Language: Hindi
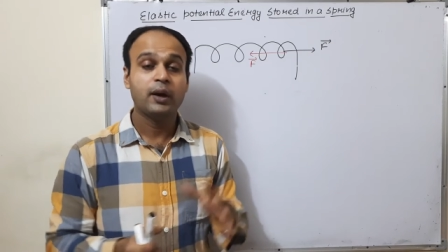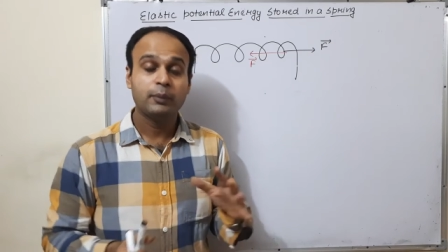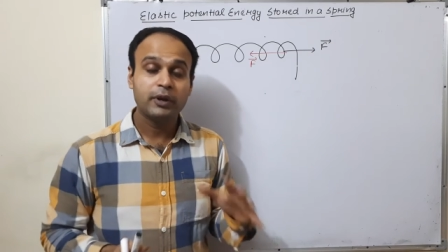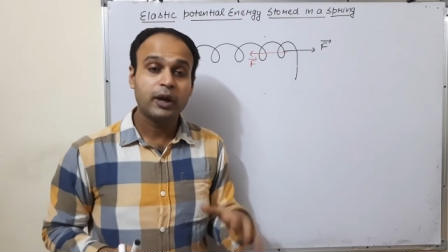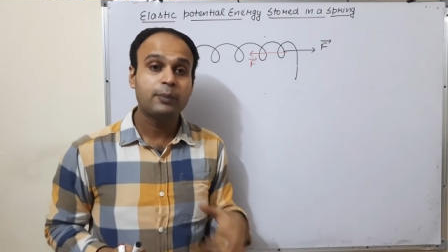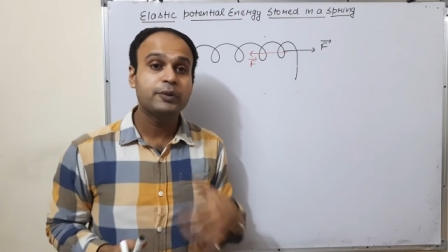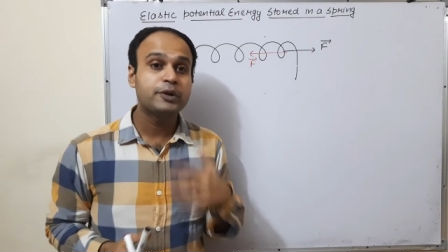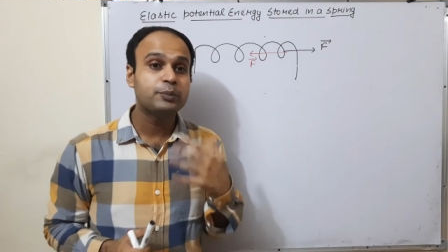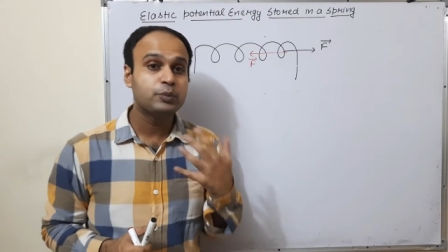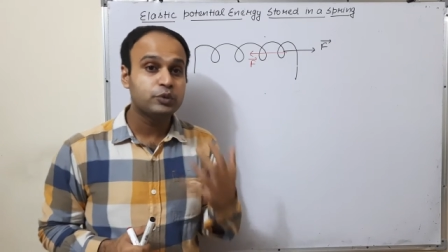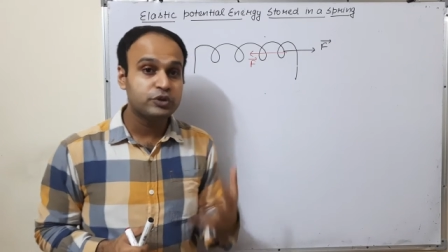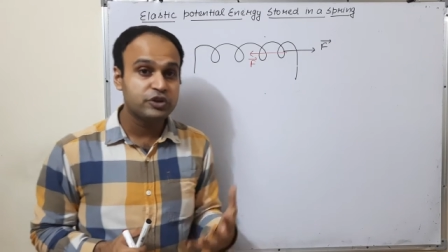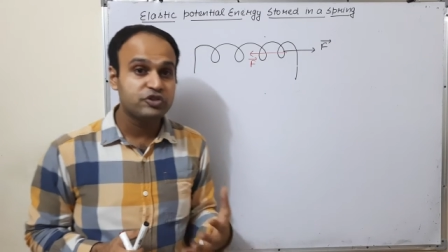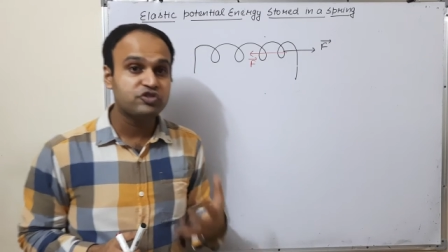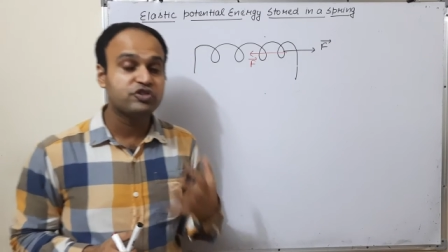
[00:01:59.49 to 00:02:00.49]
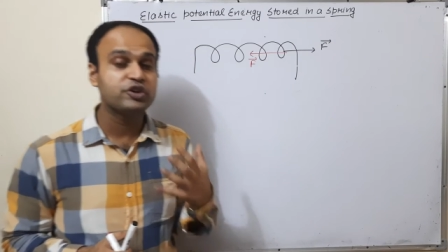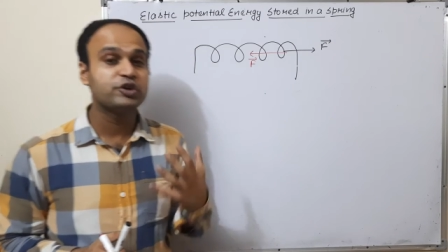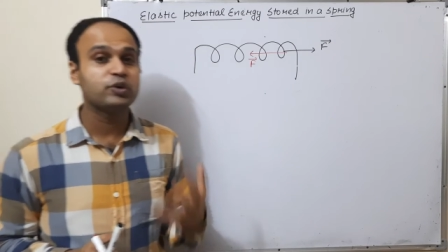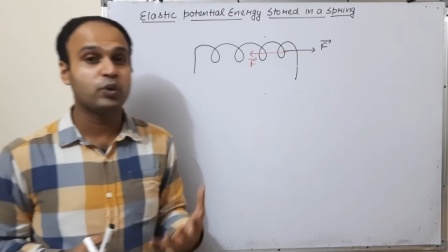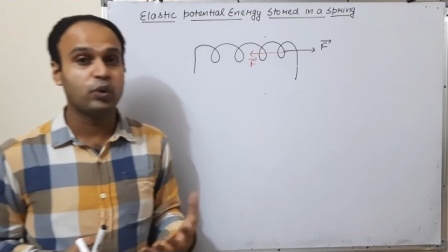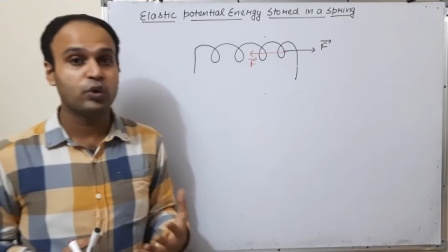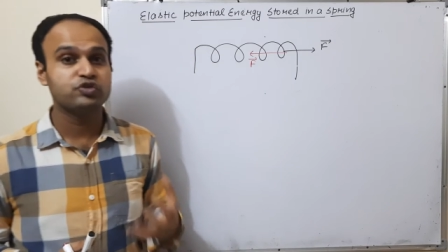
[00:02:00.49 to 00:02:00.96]
मतलब अपनी पोजीशन
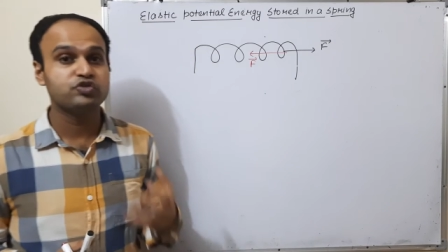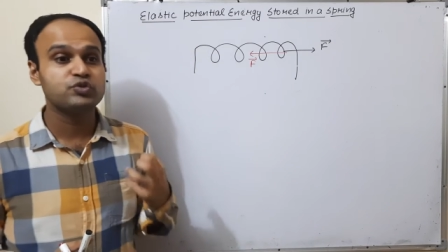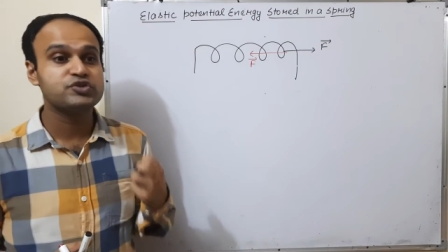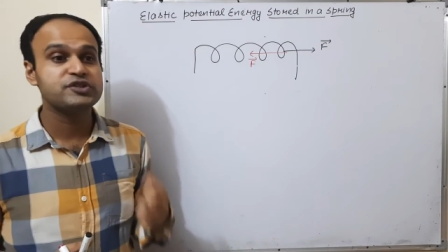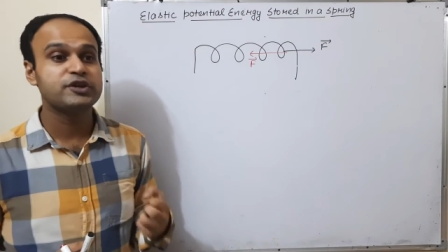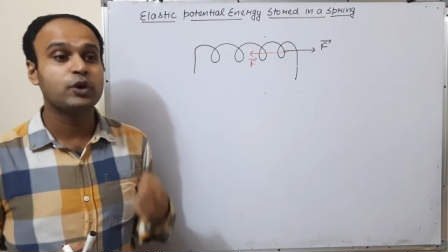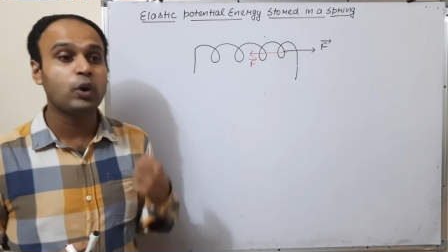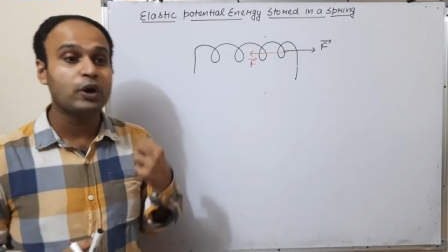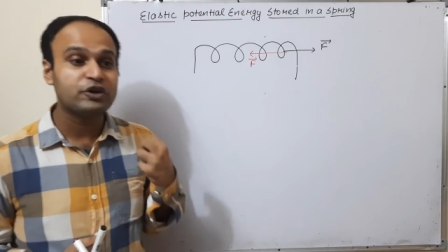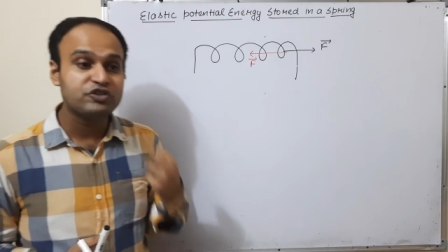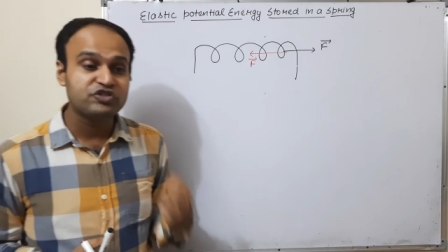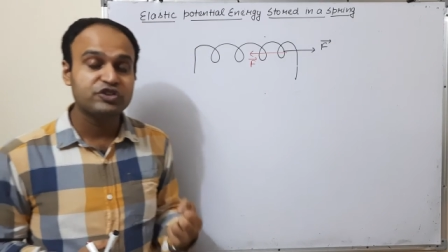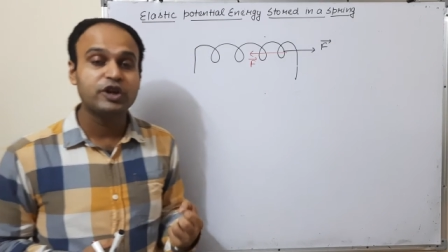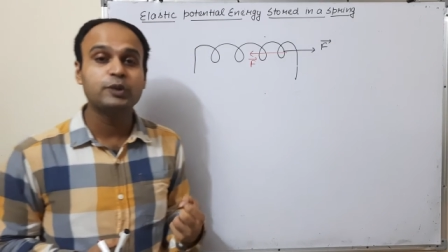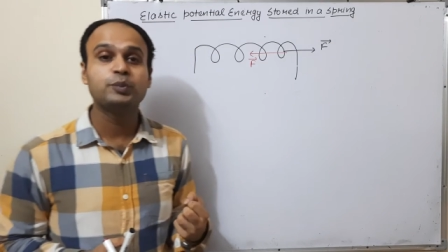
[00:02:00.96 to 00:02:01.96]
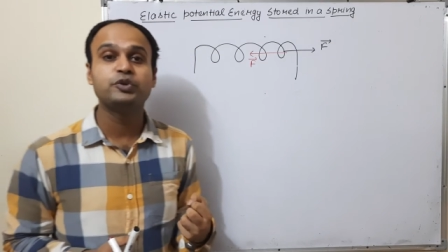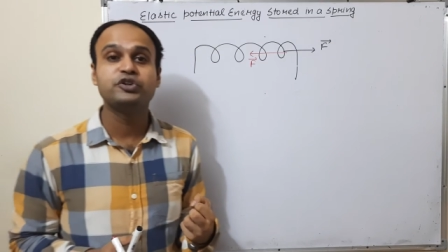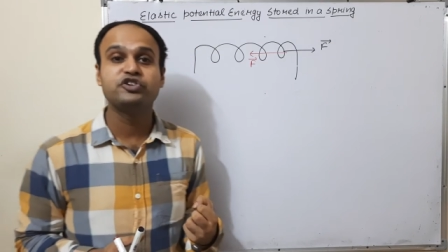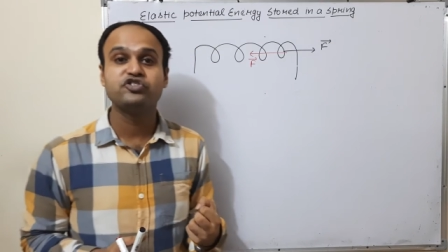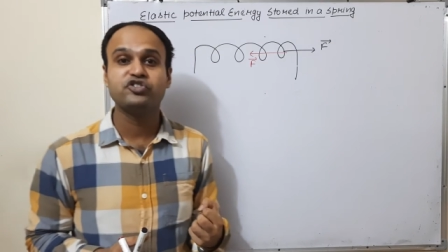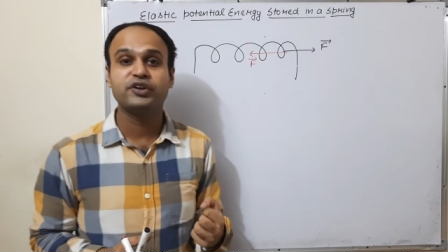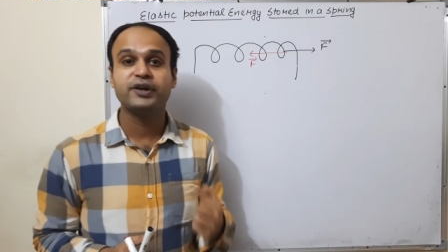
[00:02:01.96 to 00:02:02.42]
को जो उसकी ओरिजिनल
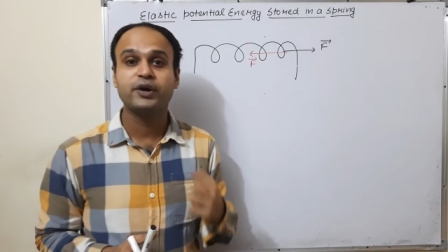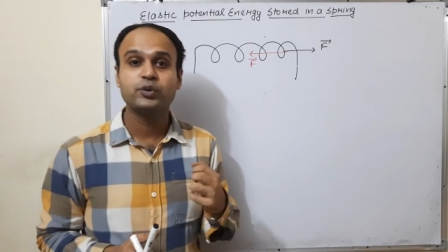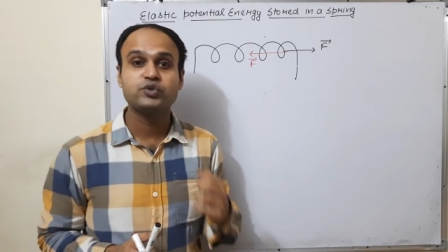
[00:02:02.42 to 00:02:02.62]
पोजीशन है